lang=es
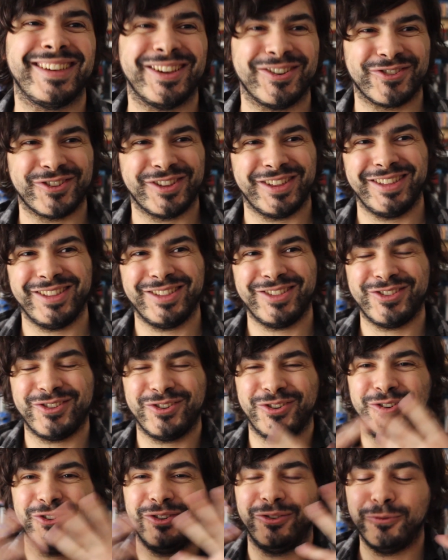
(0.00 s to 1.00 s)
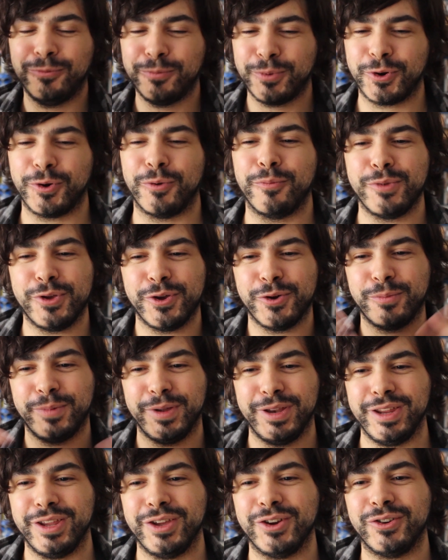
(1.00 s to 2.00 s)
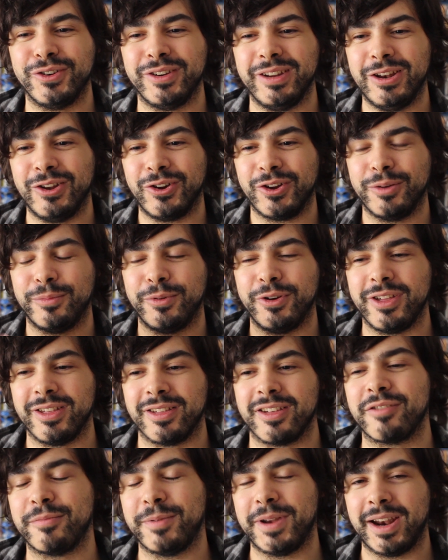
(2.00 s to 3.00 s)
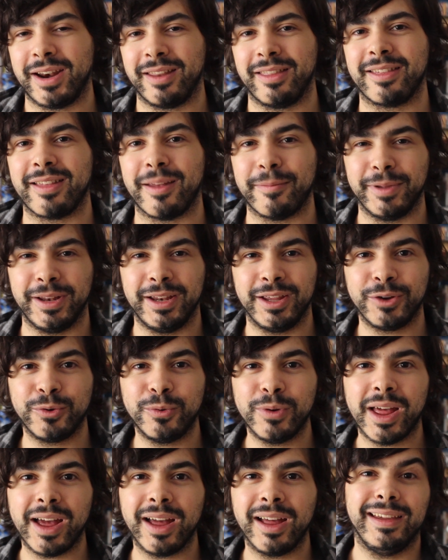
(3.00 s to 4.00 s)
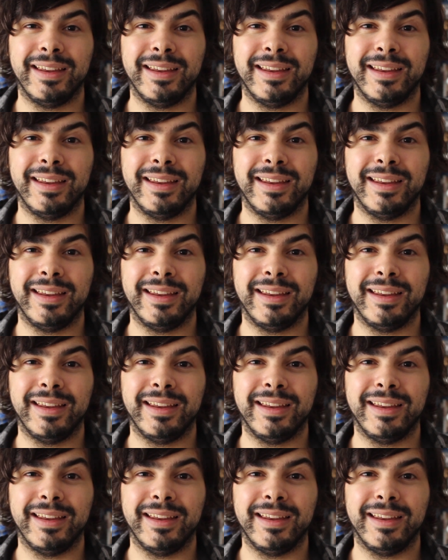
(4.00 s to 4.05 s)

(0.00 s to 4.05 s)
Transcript: que os he dicho un poco mi opinión y lo que podéis esperar de esta película.